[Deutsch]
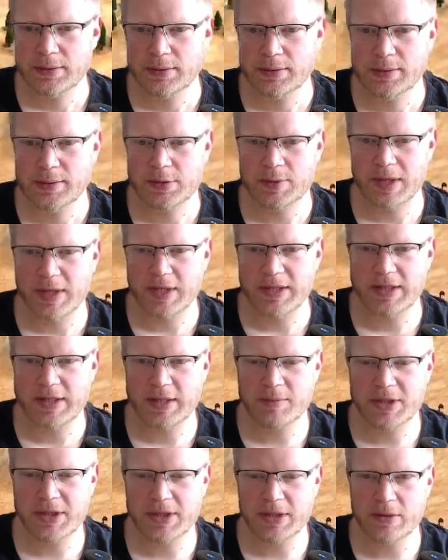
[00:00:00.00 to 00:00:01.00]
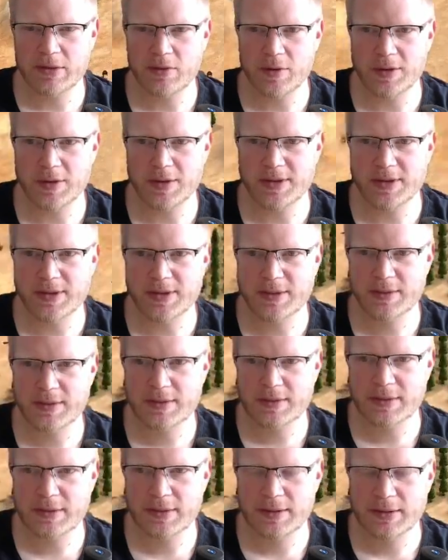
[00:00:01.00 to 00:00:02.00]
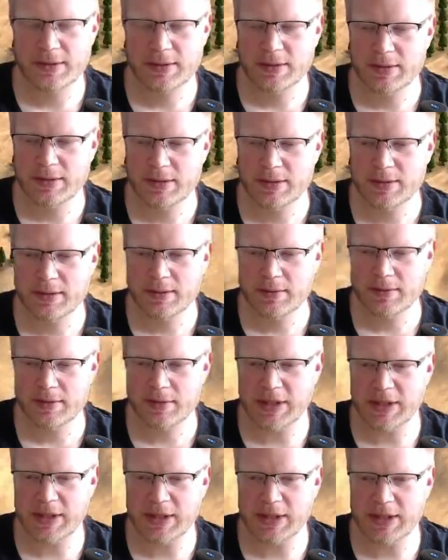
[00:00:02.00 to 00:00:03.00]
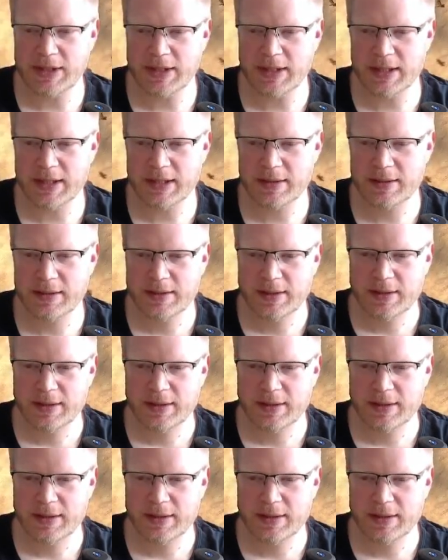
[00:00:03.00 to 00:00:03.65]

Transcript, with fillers: Spanier mit den Kongs und die Italiener.